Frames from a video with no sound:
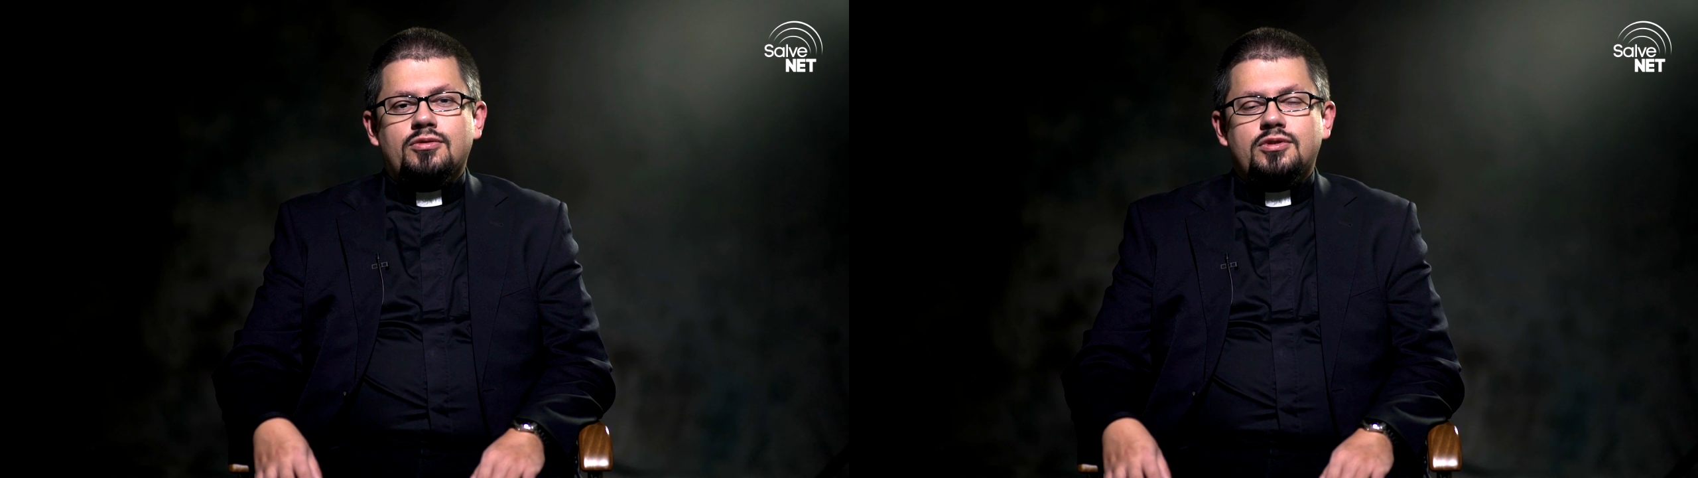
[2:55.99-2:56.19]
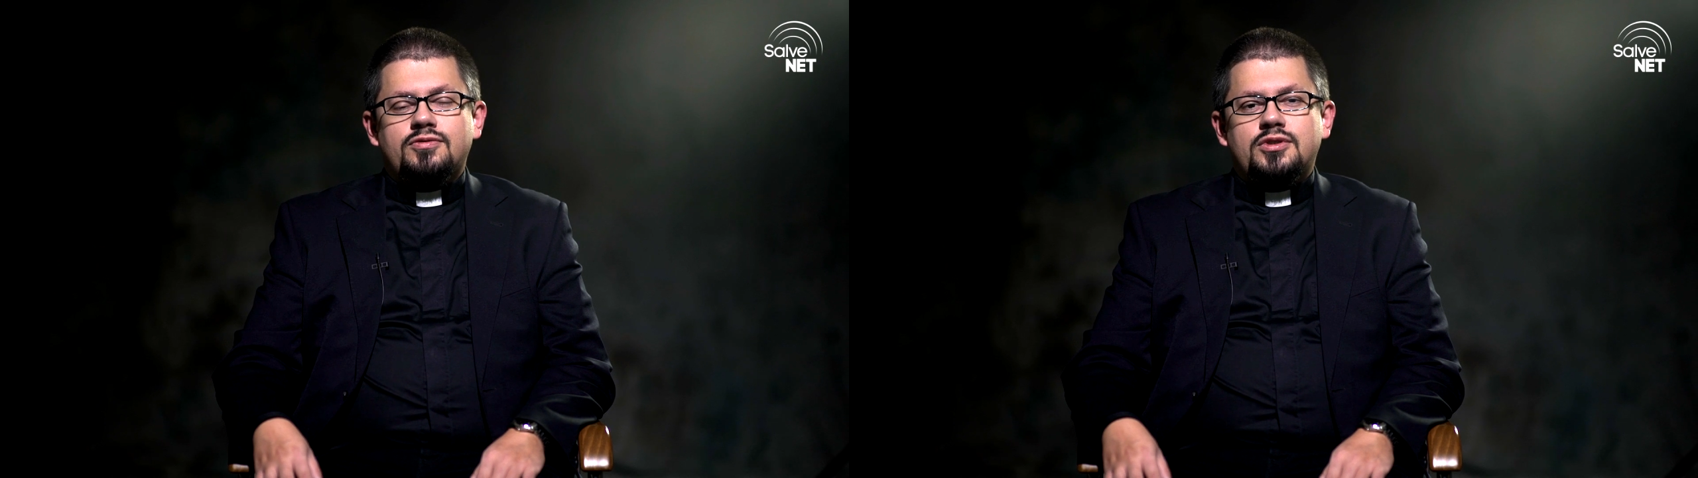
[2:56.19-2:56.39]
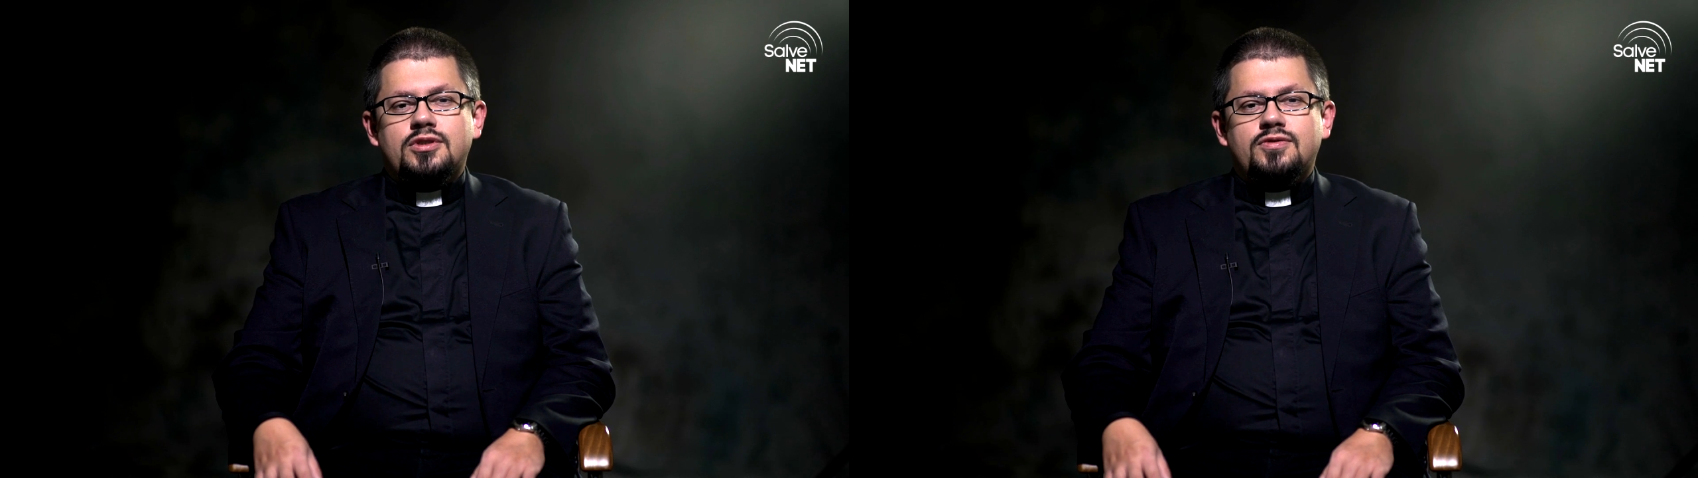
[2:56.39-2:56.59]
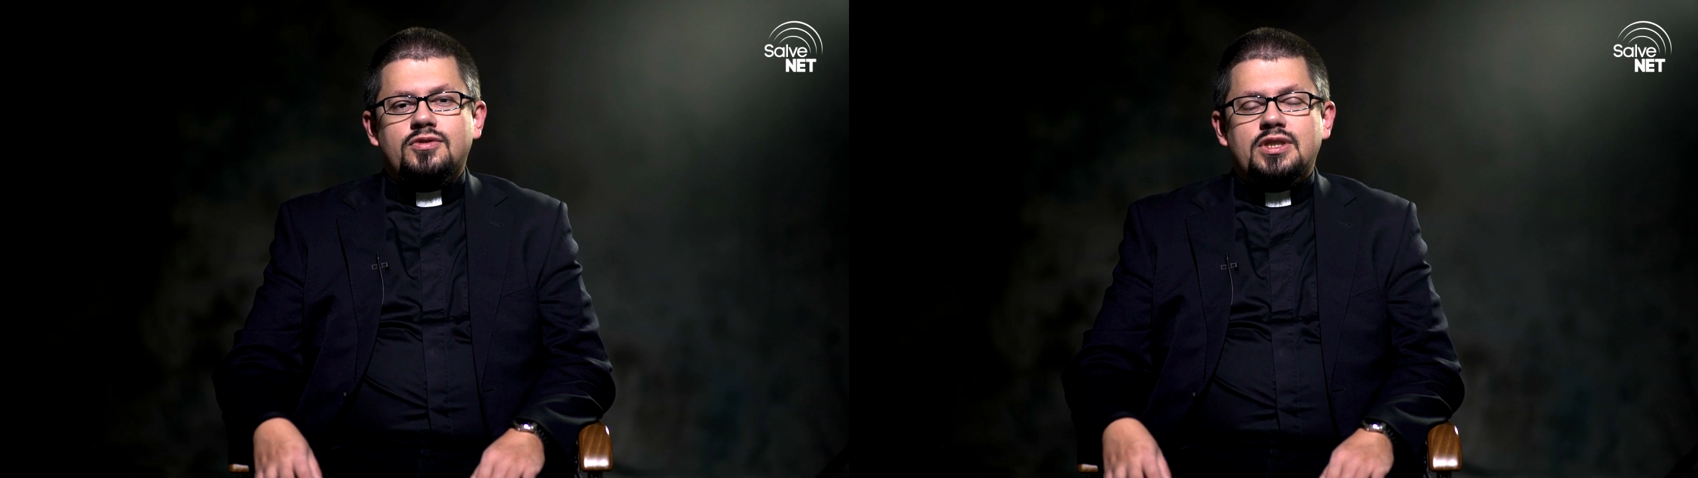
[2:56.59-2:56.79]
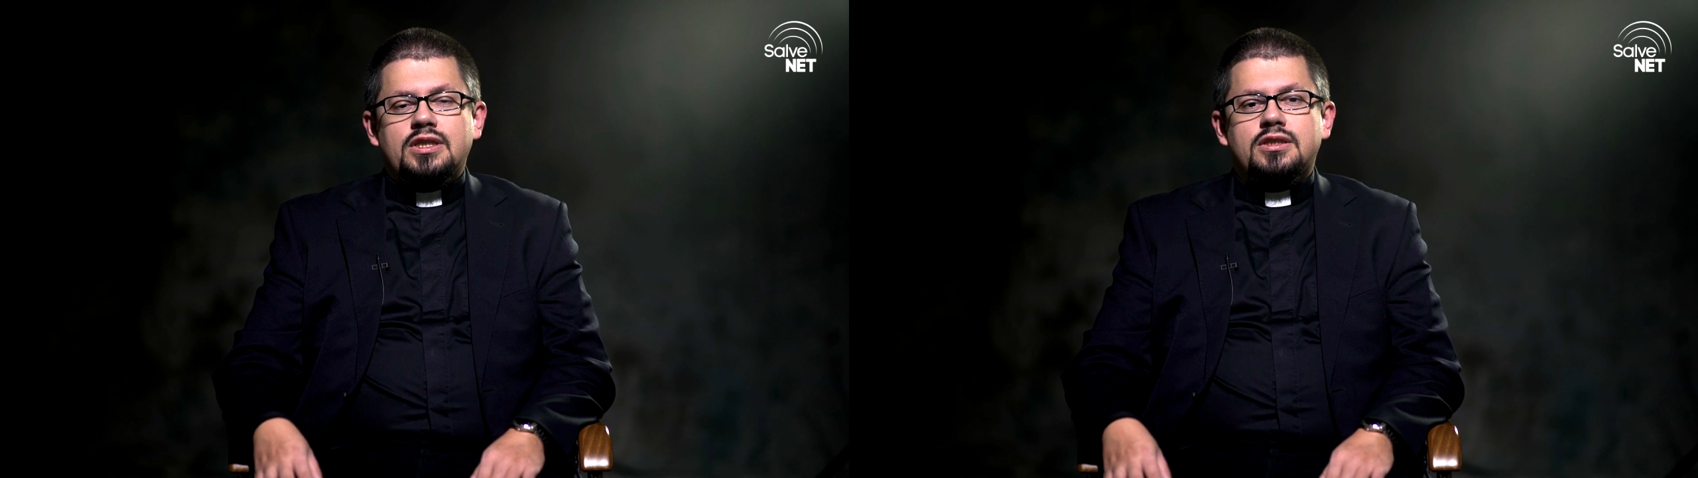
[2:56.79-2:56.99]
Oczywiście
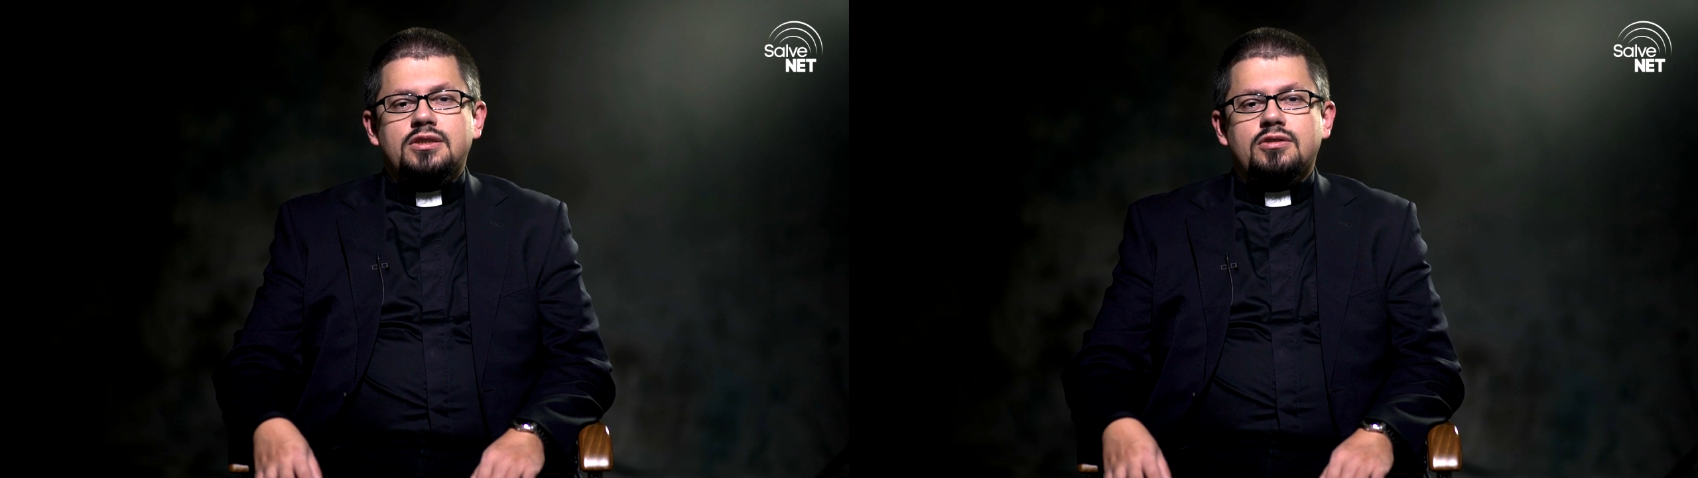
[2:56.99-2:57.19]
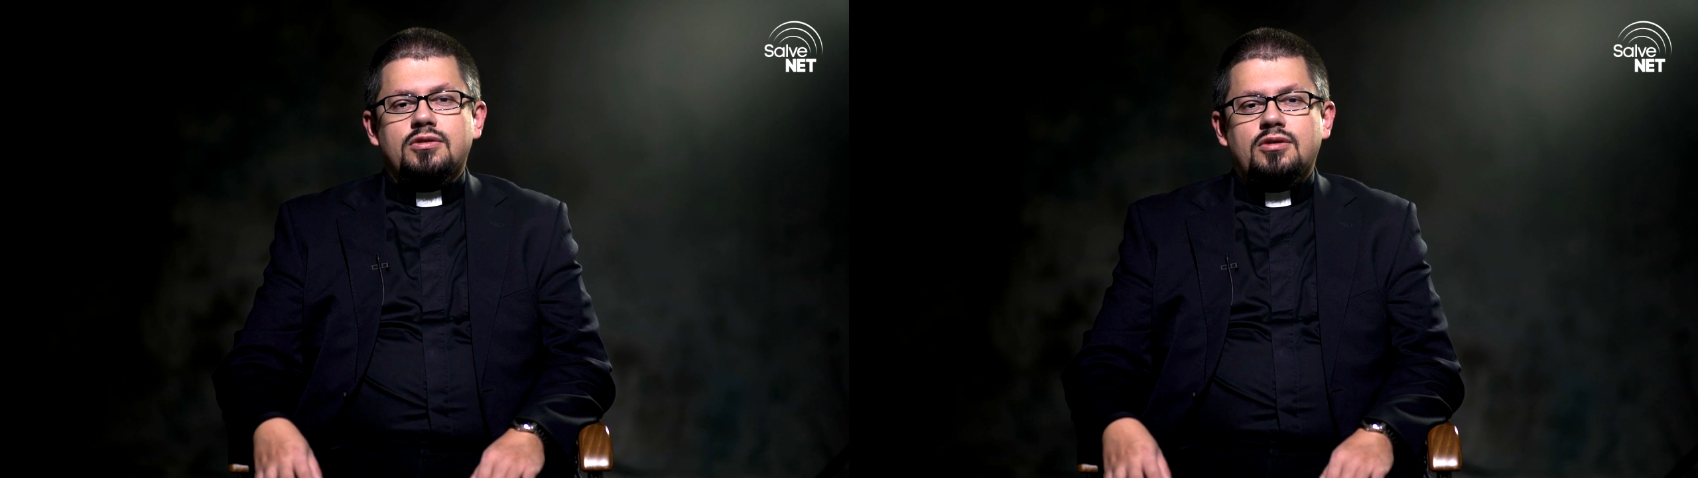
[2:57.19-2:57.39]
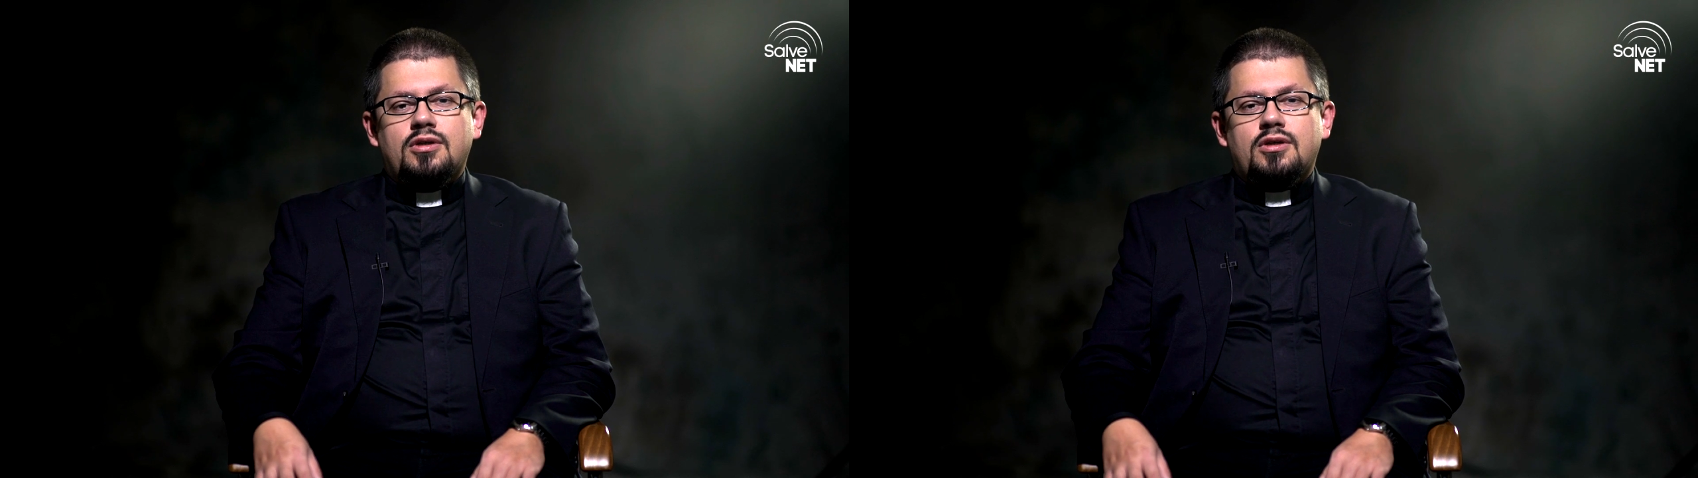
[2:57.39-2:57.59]
związane jest to